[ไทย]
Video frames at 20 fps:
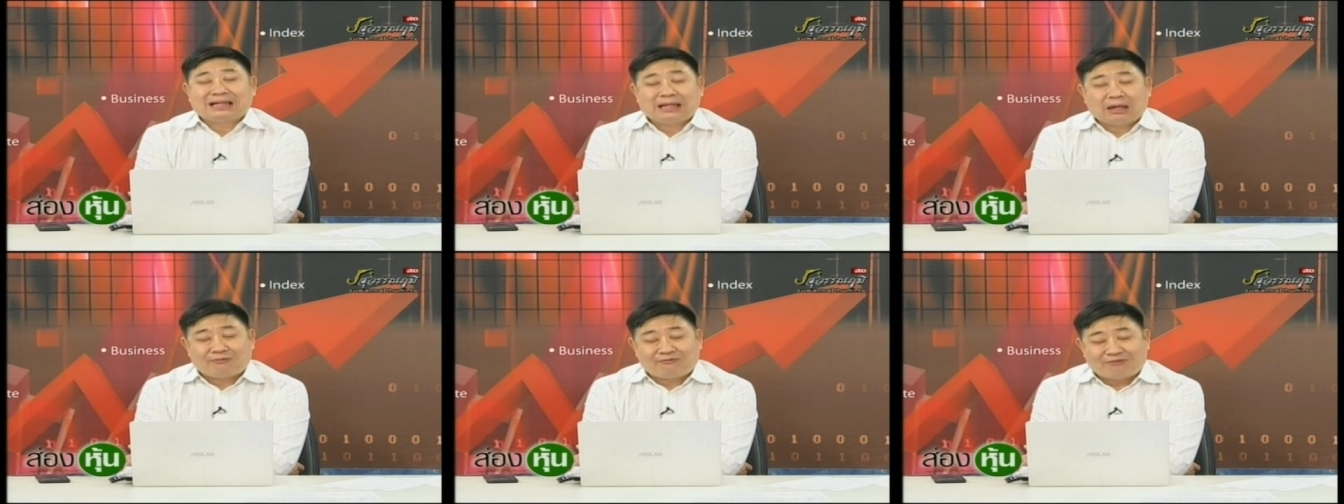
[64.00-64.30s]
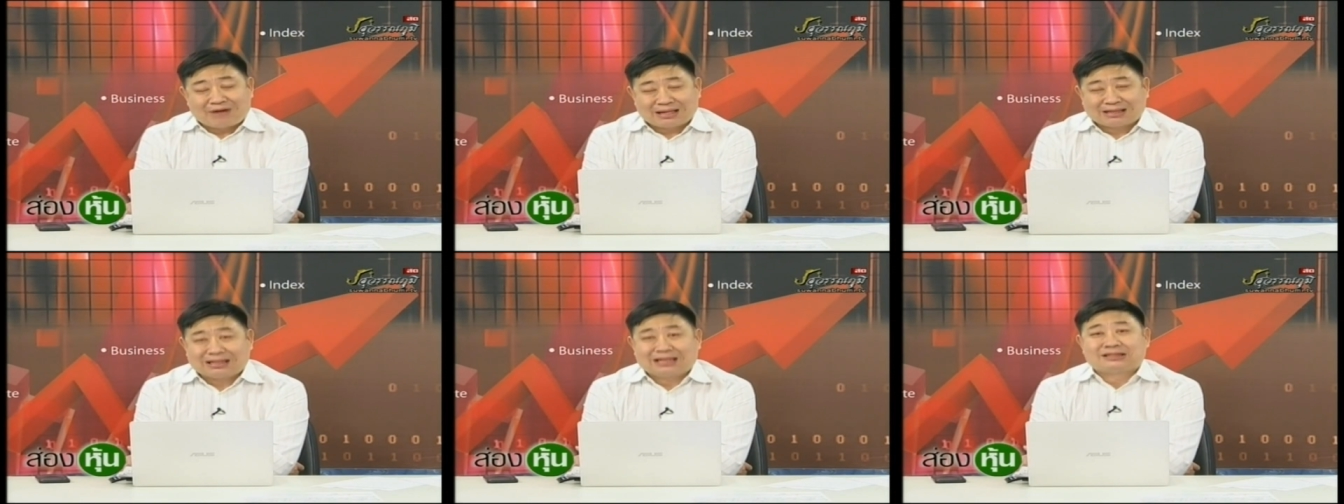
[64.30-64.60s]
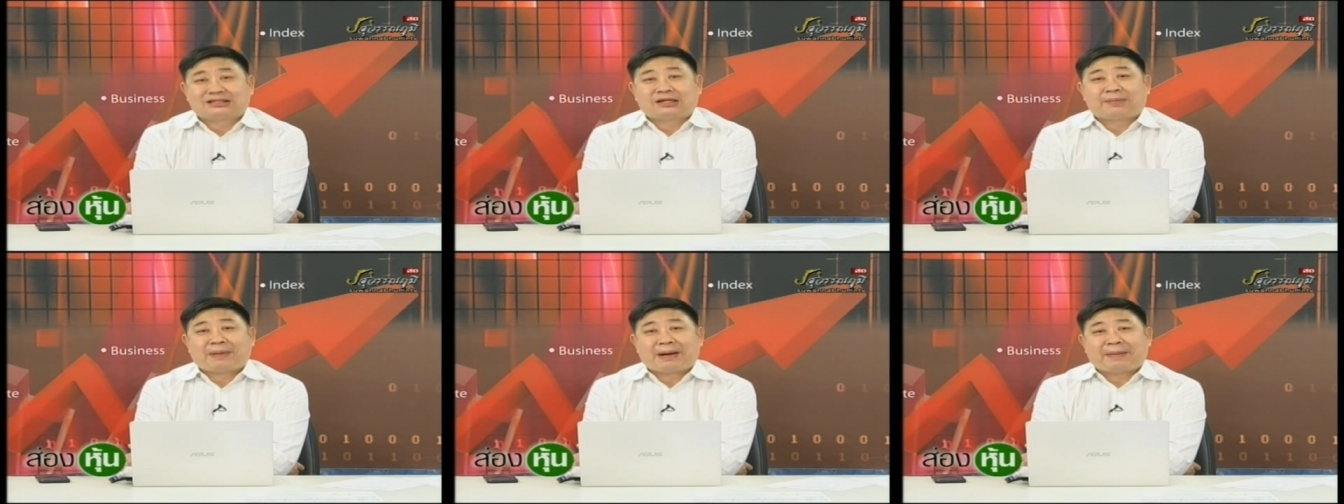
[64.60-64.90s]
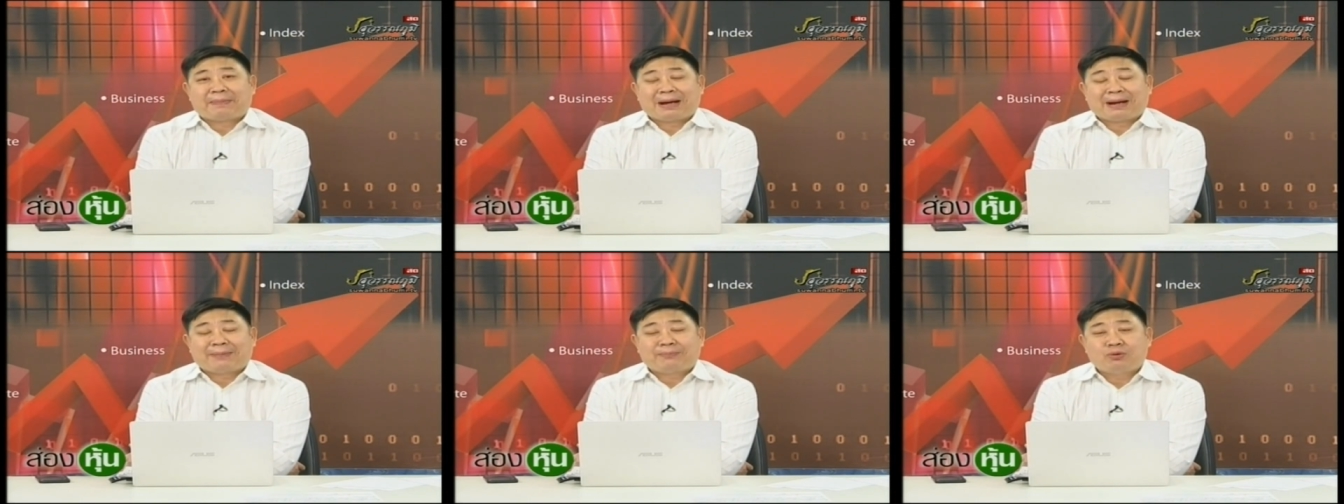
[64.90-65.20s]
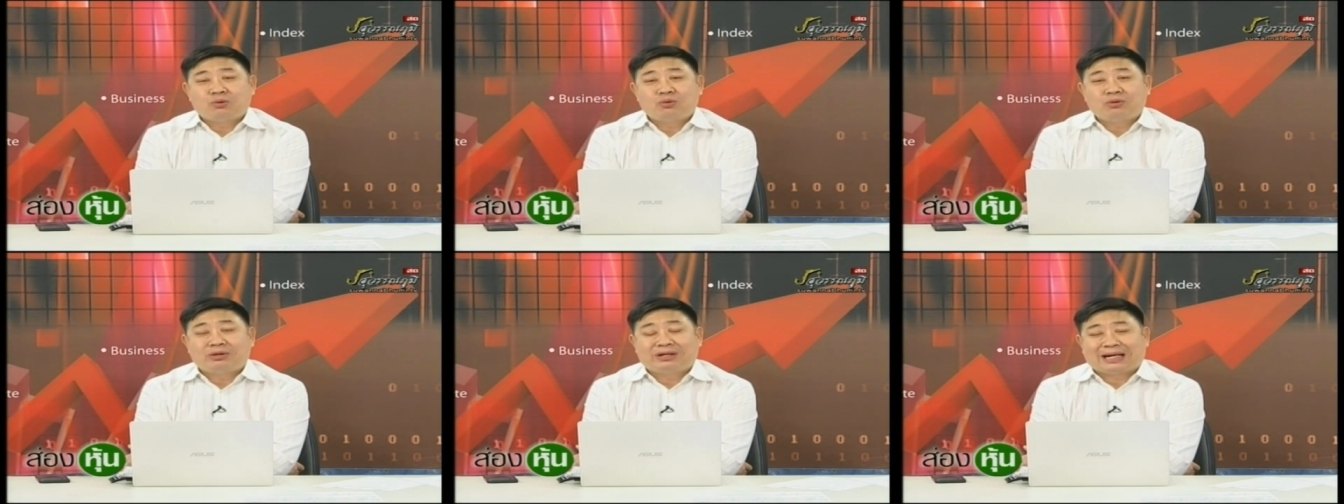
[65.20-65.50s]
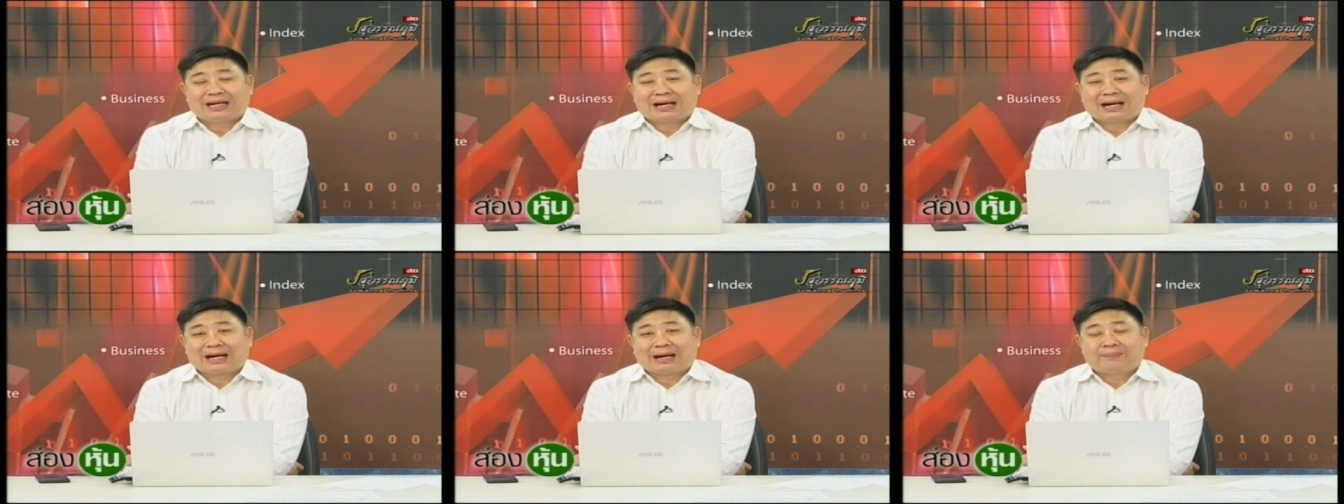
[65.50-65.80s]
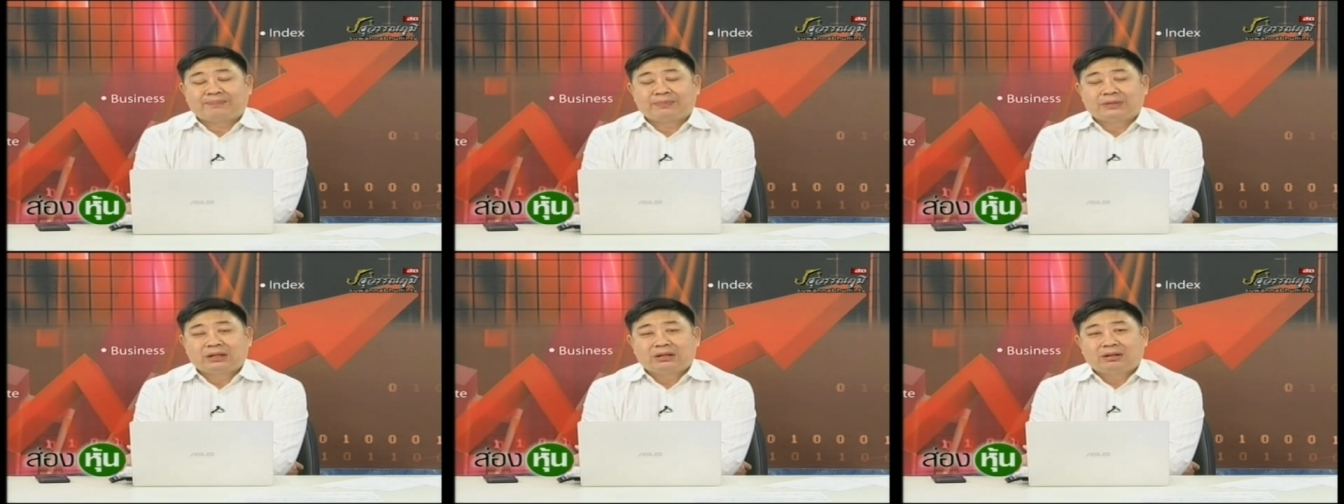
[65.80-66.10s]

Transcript: ถ้าเราฟังจากสภาพัฒน์พูดเนี่ยนะครับ